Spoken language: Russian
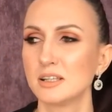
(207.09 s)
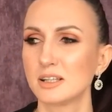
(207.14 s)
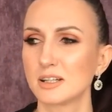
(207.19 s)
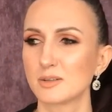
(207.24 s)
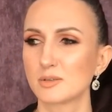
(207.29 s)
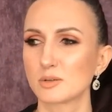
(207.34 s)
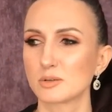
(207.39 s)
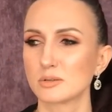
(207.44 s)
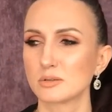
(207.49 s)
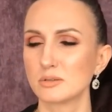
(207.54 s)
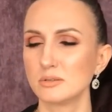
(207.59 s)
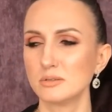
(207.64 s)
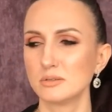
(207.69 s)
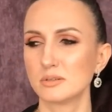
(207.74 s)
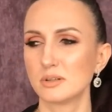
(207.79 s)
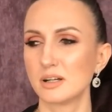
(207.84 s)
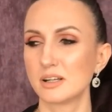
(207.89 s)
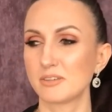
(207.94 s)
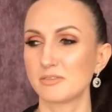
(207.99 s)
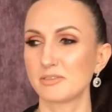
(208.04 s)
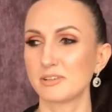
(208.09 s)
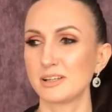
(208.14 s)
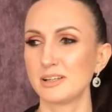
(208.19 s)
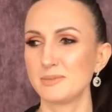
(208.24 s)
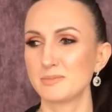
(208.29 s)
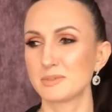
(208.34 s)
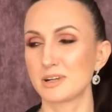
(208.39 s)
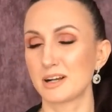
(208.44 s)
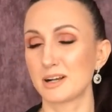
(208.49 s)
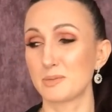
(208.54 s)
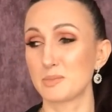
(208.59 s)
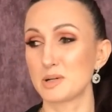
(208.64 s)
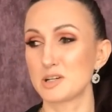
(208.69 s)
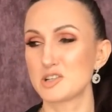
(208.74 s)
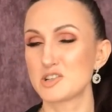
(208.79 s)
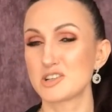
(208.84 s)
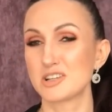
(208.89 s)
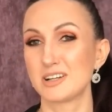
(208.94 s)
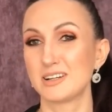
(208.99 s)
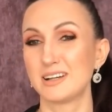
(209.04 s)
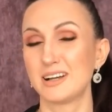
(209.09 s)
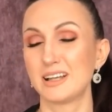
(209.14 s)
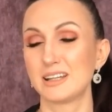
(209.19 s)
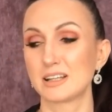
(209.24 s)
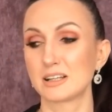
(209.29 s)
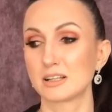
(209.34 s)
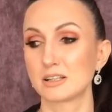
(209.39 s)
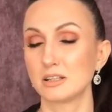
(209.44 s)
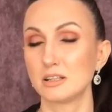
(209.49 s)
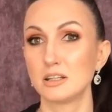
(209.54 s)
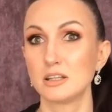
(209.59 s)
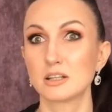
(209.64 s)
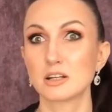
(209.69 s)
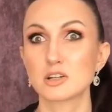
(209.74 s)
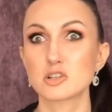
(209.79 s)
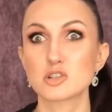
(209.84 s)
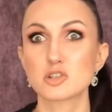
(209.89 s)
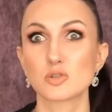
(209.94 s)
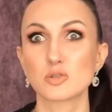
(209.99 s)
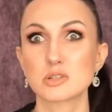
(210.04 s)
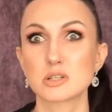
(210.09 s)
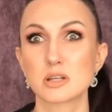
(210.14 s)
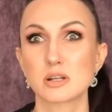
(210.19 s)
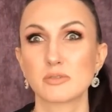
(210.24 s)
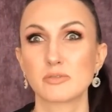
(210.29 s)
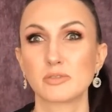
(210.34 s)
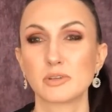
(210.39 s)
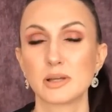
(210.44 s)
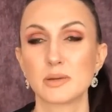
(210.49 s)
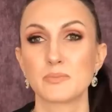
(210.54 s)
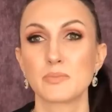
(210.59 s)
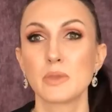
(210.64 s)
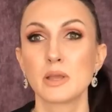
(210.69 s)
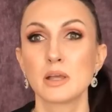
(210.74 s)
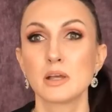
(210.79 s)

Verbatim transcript: Я говорю, ну, Арифлейм, как обычно. Она говорит, Ира, что за Арифлейм?